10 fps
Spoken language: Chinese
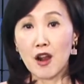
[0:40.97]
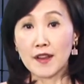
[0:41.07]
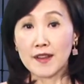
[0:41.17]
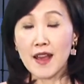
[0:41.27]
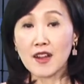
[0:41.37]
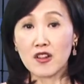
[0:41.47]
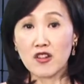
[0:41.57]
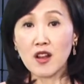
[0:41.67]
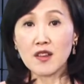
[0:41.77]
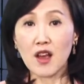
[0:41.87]
而以下是
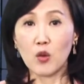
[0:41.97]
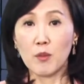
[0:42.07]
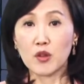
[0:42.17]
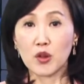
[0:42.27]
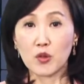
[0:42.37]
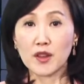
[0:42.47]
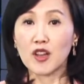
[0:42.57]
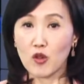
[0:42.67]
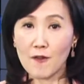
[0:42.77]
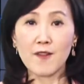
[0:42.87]
稍早我们所做的
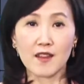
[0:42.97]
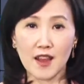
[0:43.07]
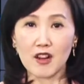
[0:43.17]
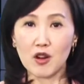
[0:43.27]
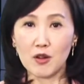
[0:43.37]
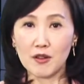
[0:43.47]
专访内容。